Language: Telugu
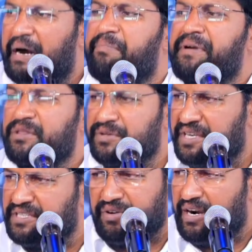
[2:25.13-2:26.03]
పాపం
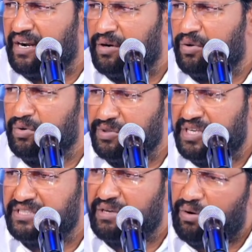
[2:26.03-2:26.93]
ఎందుకు చేసావని అడగడు
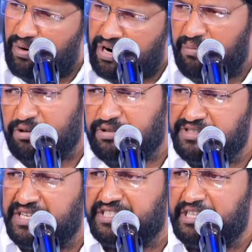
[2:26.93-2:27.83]
నువ్వు చేసావు లోకం
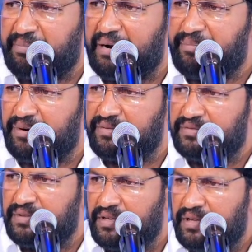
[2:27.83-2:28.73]
మొత్తం చేసింది పాపం
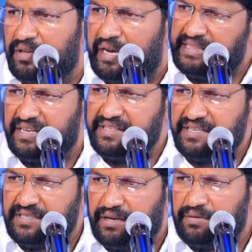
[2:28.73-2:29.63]

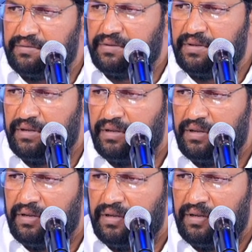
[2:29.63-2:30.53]
అందరూ చేశారు
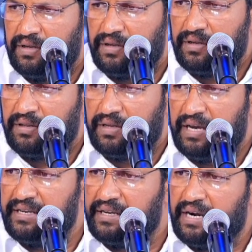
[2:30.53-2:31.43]

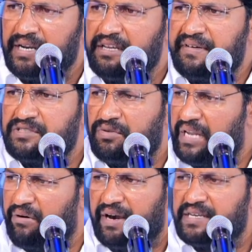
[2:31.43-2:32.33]
కానీ కడిగి
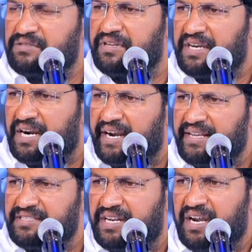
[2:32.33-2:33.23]
వేసుకునే అవకాశం నీకు
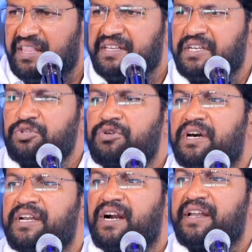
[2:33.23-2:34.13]
అక్కడే ఇచ్చాను కదా
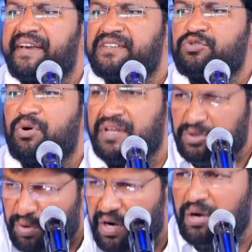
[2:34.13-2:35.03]
ఎందుకని
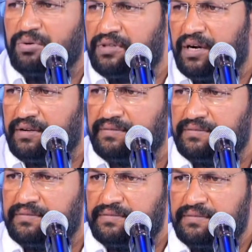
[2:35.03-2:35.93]
కడిగేసుకోలేదు అని అడుగుతాడు
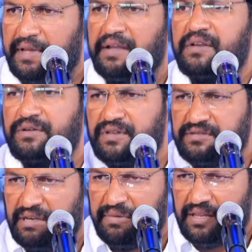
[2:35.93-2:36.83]
ఏం
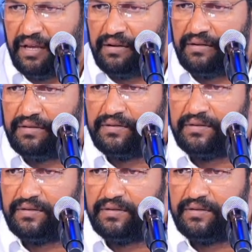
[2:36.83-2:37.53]
చెబుతావు సమాధానం